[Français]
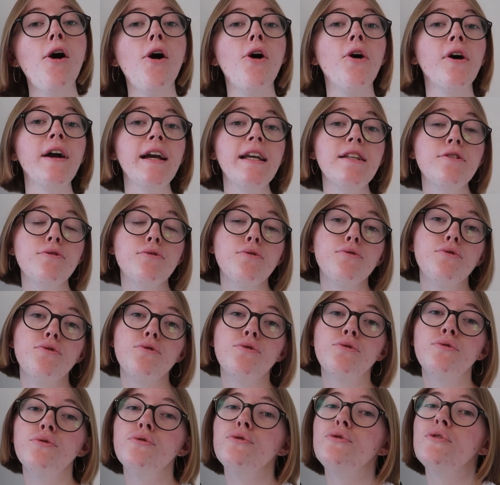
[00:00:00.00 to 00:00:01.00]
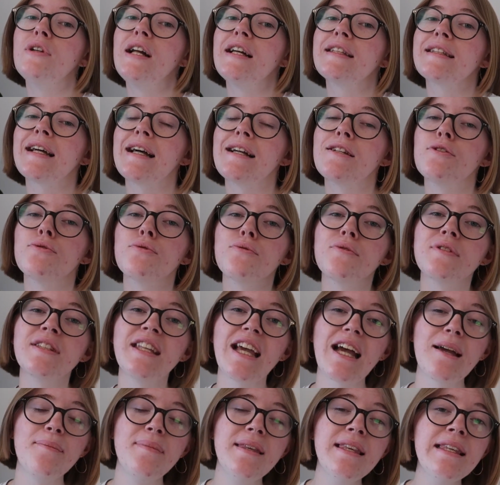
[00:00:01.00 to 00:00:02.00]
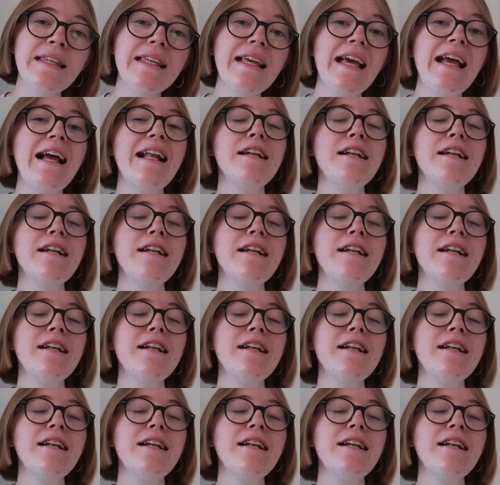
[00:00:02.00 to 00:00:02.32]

en raison du coût de la traction thermique,